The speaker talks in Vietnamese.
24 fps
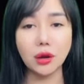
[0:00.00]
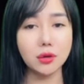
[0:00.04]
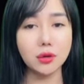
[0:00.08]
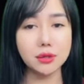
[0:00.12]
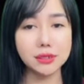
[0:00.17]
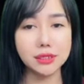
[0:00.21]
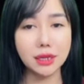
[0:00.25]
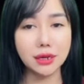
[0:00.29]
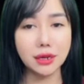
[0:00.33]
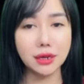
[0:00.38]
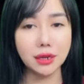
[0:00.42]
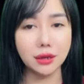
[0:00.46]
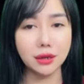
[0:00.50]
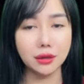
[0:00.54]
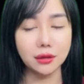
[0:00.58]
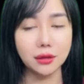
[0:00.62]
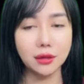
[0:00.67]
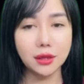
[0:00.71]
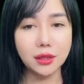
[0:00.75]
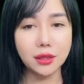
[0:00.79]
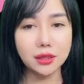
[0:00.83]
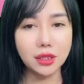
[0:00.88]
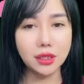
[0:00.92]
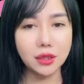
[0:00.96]
Vừa nhìn
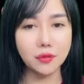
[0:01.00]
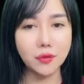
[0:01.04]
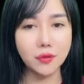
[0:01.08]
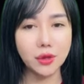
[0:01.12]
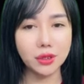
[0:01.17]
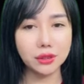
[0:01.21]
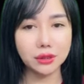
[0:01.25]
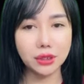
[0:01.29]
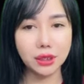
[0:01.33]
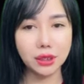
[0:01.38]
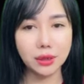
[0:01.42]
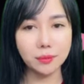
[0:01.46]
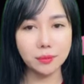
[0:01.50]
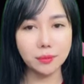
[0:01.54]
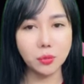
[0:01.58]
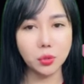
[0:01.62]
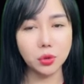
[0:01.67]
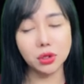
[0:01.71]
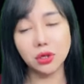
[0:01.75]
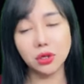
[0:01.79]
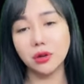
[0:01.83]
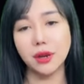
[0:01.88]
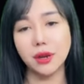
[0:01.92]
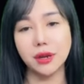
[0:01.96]
cô, anh vừa
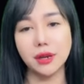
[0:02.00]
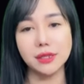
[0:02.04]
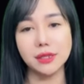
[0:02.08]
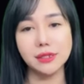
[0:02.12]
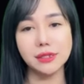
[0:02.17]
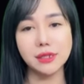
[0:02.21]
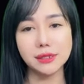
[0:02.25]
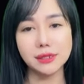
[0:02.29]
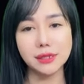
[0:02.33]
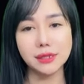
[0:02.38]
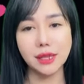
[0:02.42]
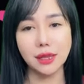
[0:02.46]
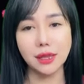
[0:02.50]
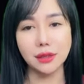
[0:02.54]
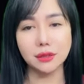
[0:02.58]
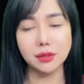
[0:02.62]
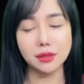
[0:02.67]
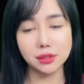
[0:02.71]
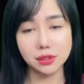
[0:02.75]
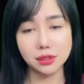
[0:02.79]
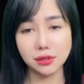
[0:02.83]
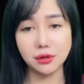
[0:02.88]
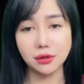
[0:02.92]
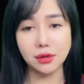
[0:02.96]
đưa tay lên mặt,
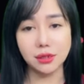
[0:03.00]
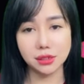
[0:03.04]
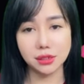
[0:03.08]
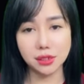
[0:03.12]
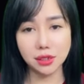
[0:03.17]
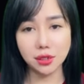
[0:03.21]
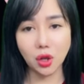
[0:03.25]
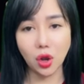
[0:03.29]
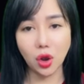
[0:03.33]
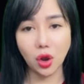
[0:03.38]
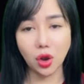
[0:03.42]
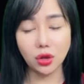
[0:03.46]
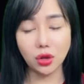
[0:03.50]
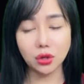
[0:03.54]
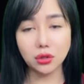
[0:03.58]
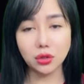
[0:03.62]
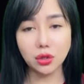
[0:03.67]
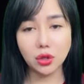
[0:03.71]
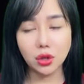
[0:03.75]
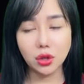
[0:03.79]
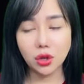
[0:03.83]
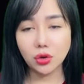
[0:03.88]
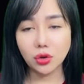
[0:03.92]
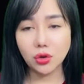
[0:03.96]
cảm nhận được hơi nóng
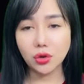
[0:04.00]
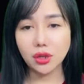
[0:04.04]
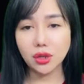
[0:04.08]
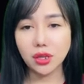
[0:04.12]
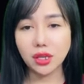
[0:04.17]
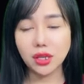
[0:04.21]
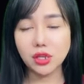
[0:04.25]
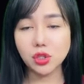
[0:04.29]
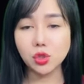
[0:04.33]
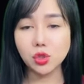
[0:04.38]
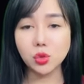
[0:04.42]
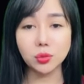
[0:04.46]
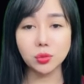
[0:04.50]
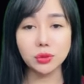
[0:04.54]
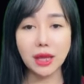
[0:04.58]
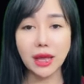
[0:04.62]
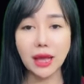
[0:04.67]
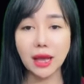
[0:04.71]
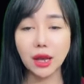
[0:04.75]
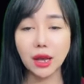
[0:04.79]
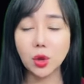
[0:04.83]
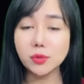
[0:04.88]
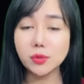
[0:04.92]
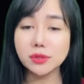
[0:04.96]
bỏng rát của 5 ngón
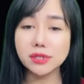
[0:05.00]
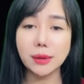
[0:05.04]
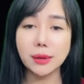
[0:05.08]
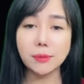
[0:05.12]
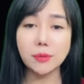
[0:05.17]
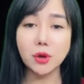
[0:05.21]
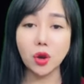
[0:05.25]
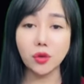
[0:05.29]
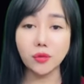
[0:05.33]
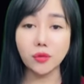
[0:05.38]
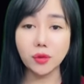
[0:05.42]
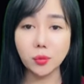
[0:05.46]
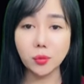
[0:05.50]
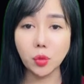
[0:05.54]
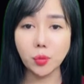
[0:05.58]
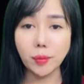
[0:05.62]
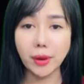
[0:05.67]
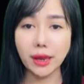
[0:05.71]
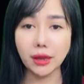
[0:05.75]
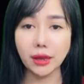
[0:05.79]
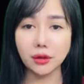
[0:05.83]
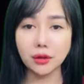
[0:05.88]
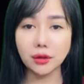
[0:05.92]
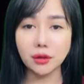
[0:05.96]
tay còn in lại
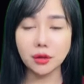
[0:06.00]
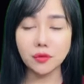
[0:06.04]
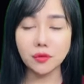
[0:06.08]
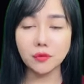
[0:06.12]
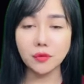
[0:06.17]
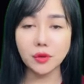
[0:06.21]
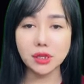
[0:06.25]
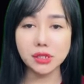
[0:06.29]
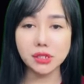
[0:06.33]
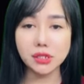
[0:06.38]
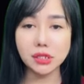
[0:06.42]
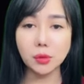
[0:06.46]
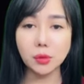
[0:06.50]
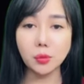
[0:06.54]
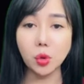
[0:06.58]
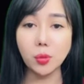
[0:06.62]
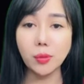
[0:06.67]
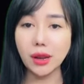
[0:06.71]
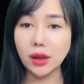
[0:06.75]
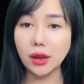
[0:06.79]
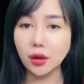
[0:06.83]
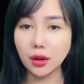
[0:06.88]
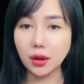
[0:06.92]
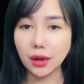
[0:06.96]
trên đấy.
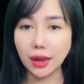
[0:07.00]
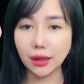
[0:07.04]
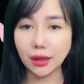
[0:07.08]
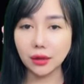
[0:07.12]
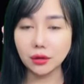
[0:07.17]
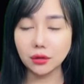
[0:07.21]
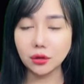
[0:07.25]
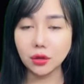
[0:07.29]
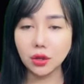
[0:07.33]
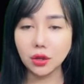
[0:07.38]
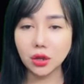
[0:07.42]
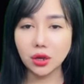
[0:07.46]
Tôi làm sao?